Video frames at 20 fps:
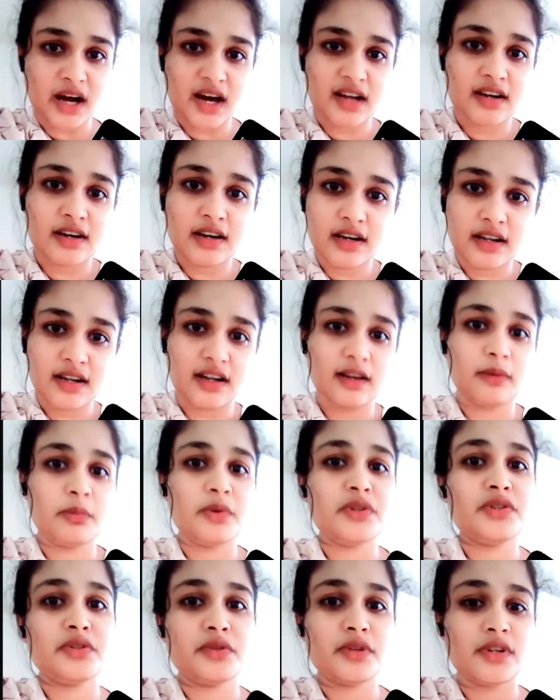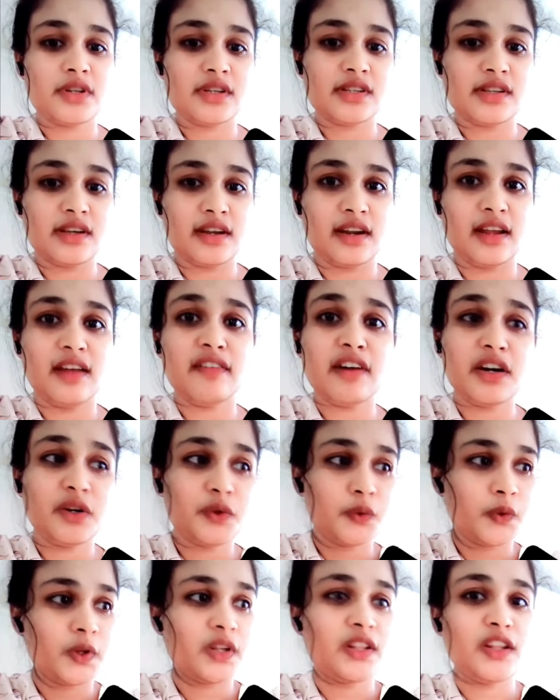కారణాలు కనిపిస్తున్నా సరే
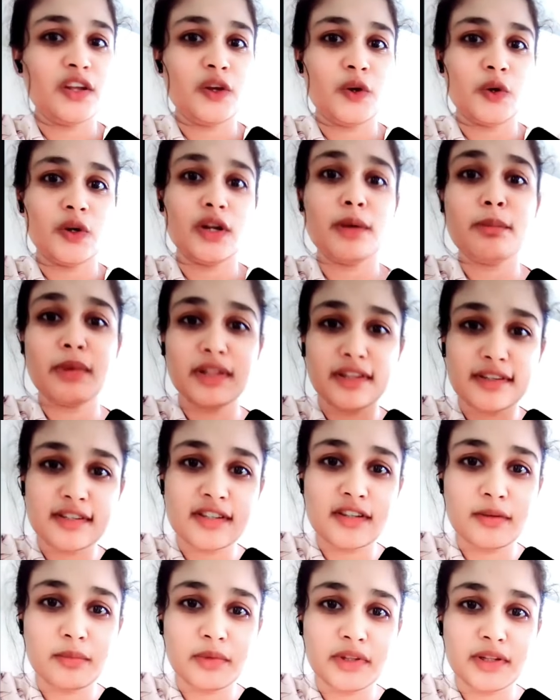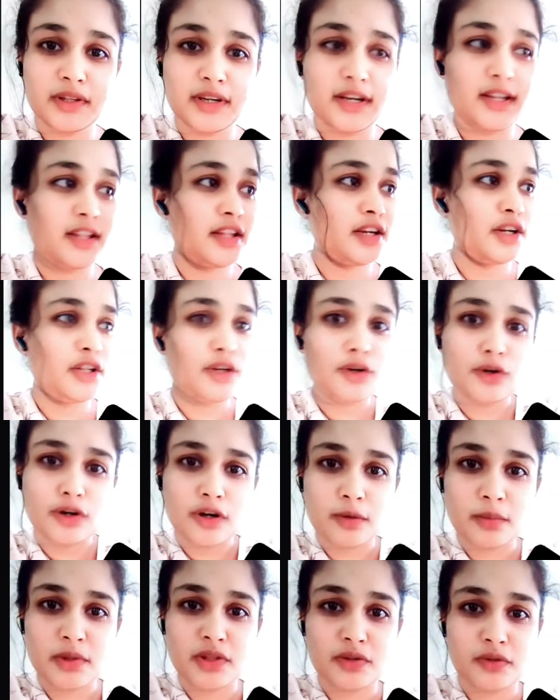వాడిని ఊరి తీయకుండా స్థిమితం లేదని
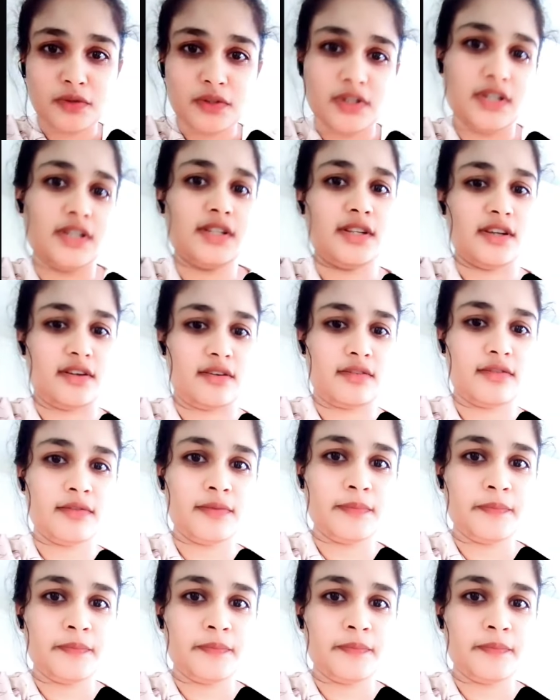రోడ్డు మీద కుదిలేశారు